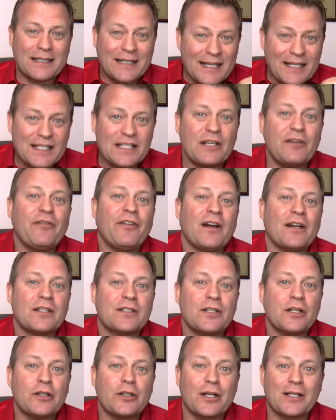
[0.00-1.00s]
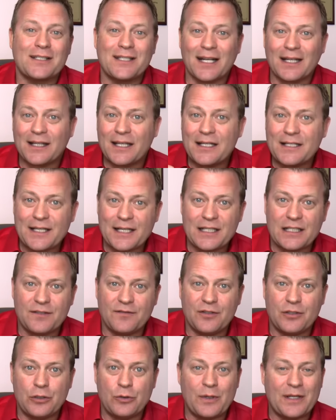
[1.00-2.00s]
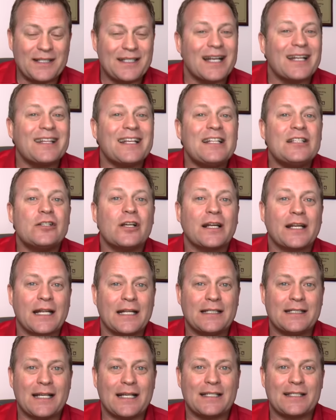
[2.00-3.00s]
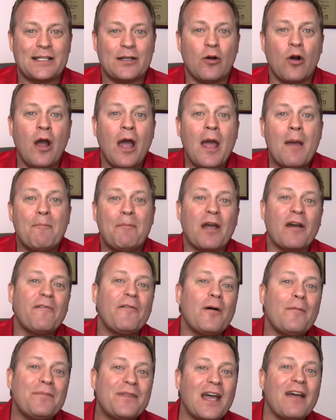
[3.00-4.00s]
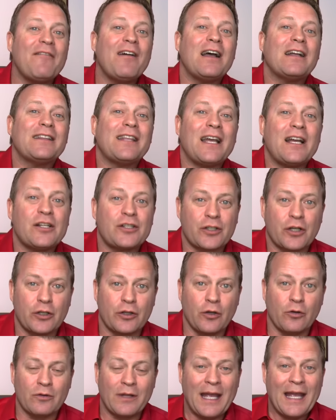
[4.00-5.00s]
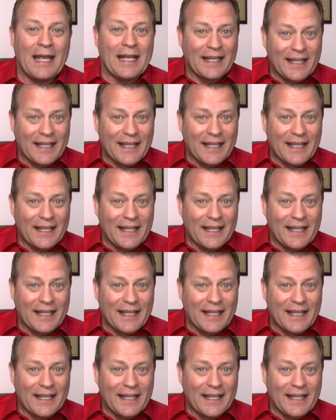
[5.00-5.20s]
Qu'est-ce qui fait en sorte que certains individus et certaines organisations performent davantage que d'autres?